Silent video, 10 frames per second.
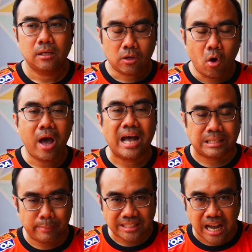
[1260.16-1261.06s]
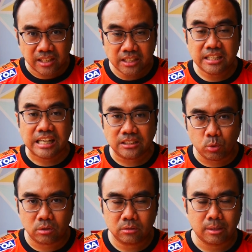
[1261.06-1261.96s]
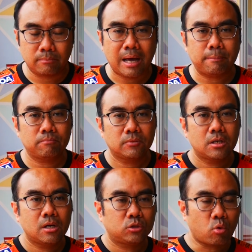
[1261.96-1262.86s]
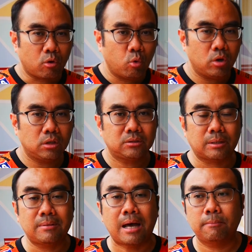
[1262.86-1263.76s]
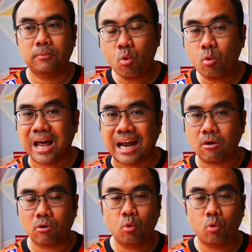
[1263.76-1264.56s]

ก็อาจจะเป็นทางเลือกที่ดีที่สุด สำหรับตัวคุณสำหรับลูกหลานของ